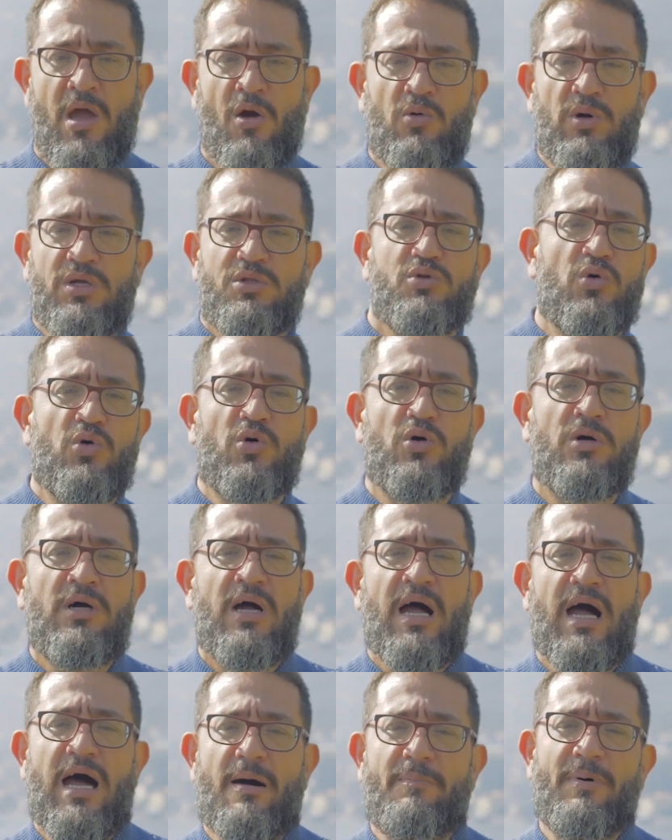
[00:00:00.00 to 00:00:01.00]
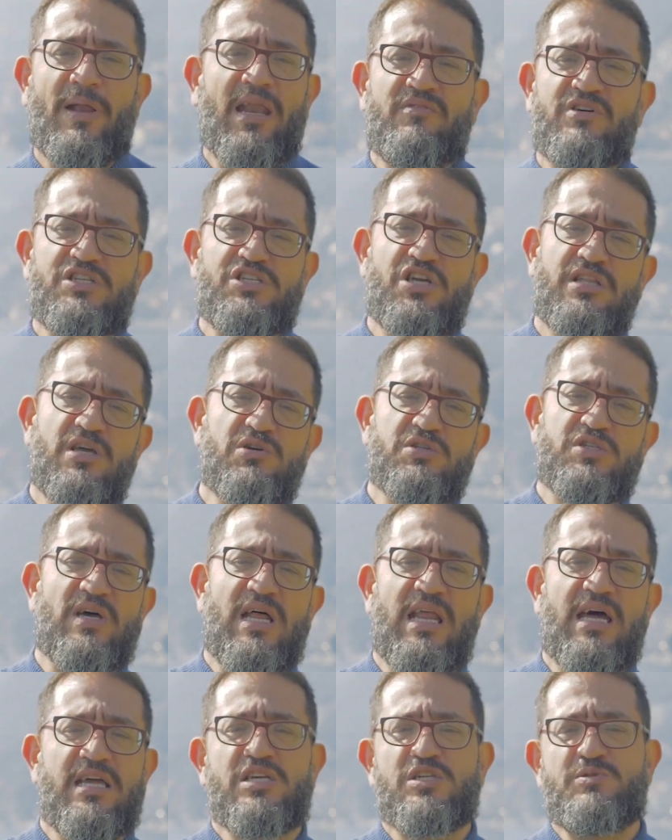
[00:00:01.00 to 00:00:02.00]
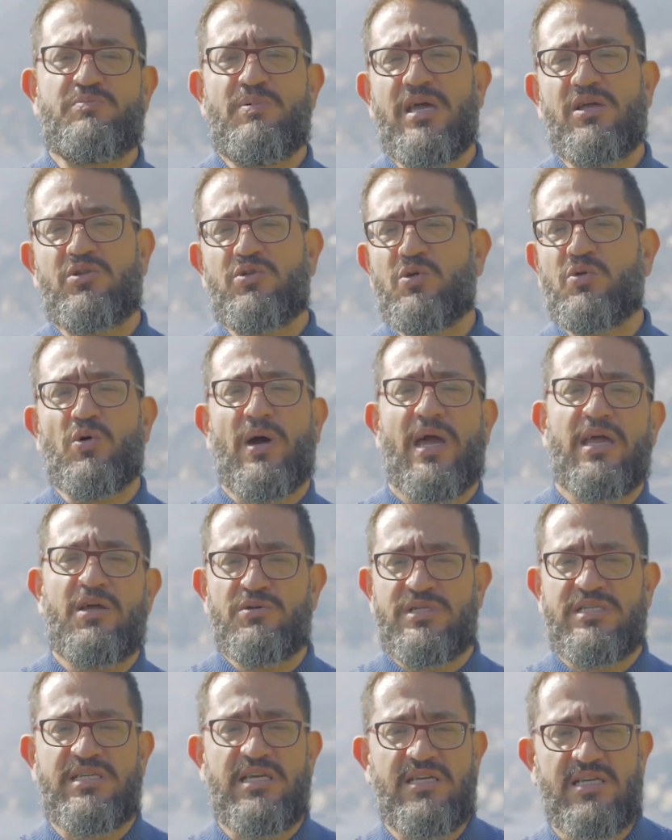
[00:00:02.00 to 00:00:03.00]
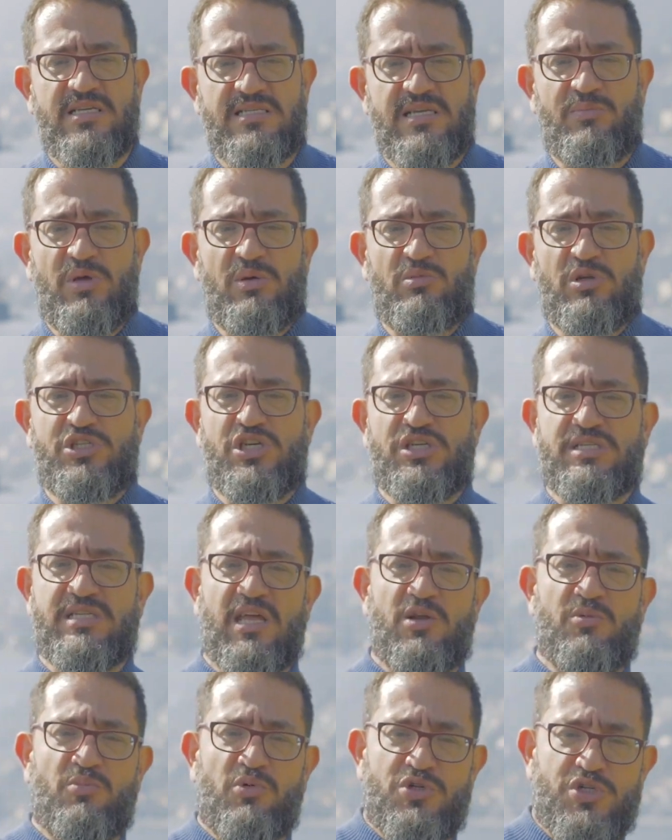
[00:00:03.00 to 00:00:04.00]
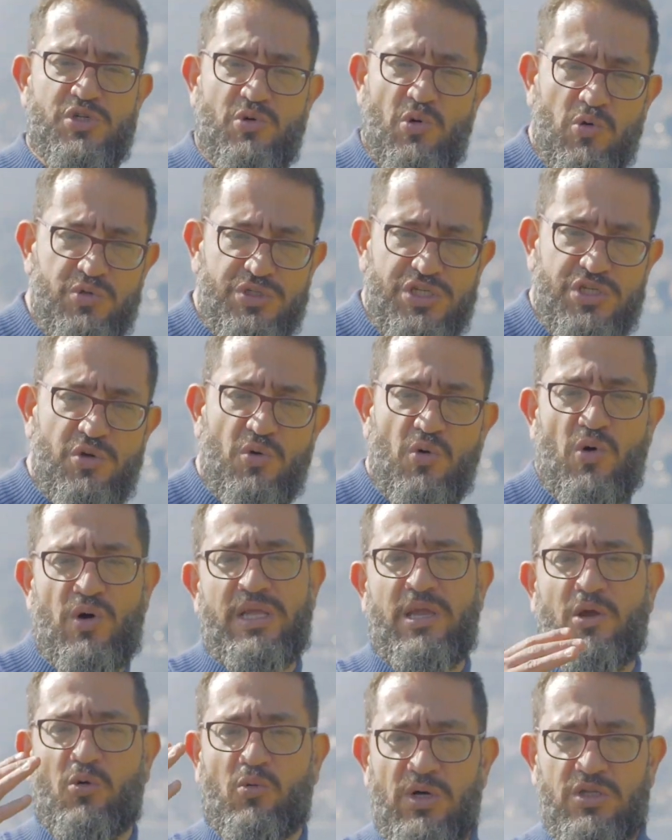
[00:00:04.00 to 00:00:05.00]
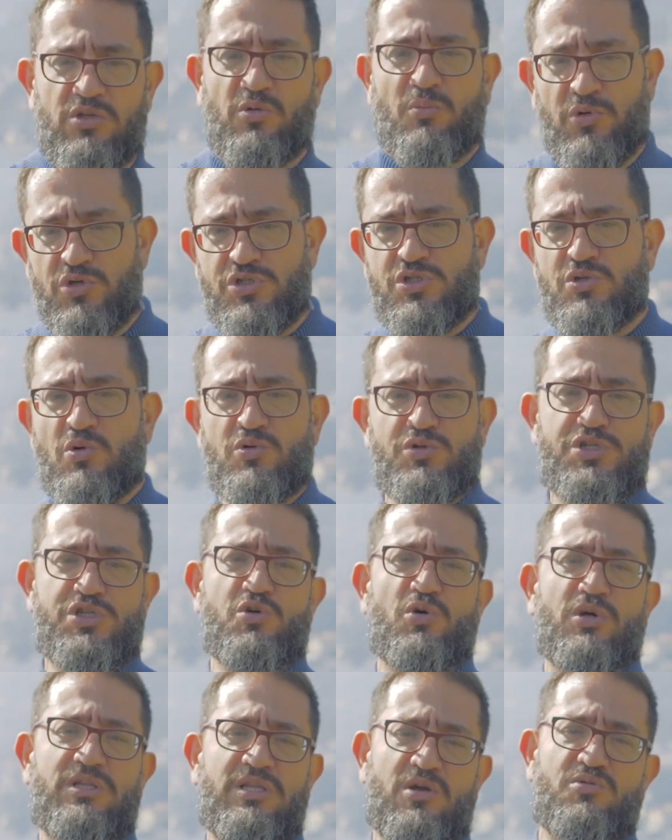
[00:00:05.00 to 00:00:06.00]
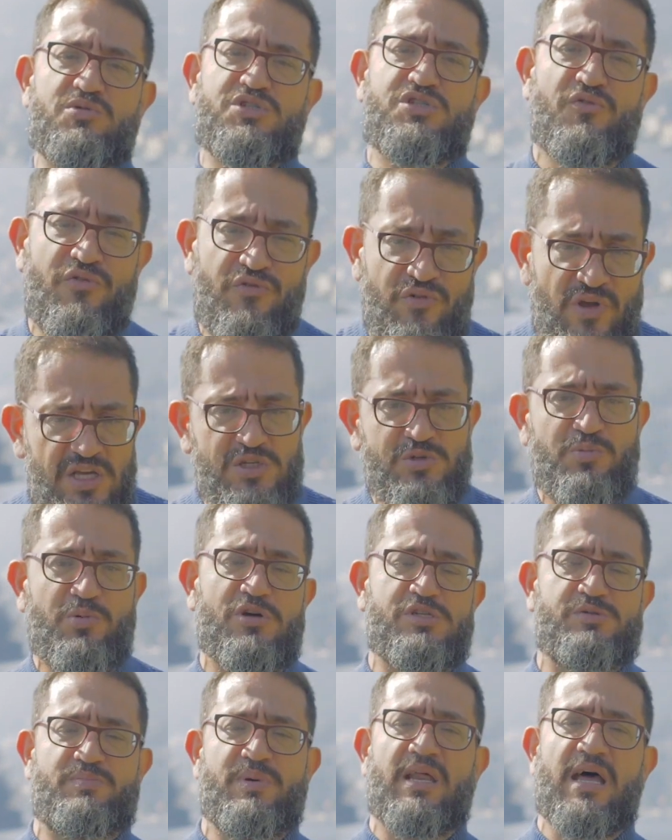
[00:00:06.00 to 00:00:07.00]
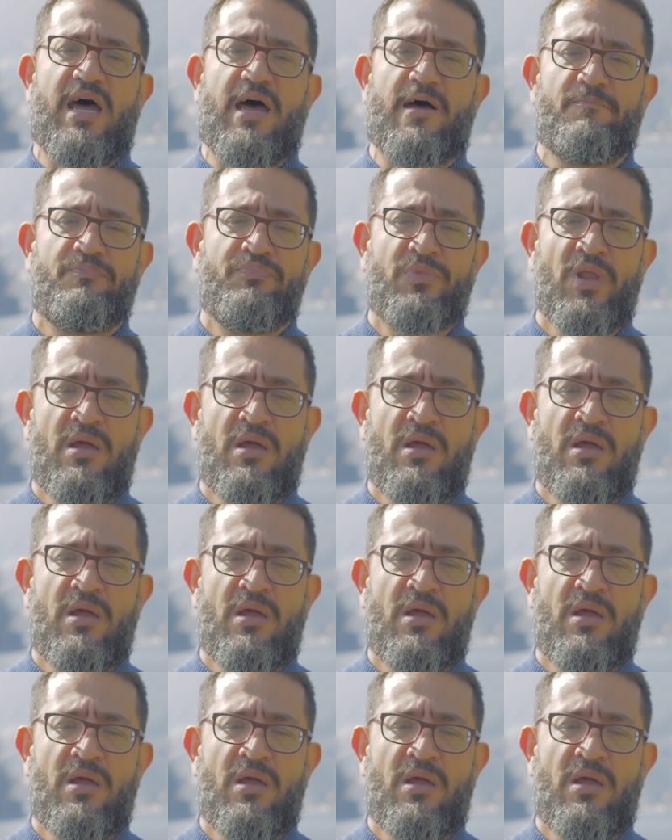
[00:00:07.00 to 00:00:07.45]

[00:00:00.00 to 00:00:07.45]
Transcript: quando a palavra de Deus fala a respeito do rei Uzias, a Bíblia diz que ele buscou o Senhor e enquanto buscou o Senhor, Deus o fez prosperar.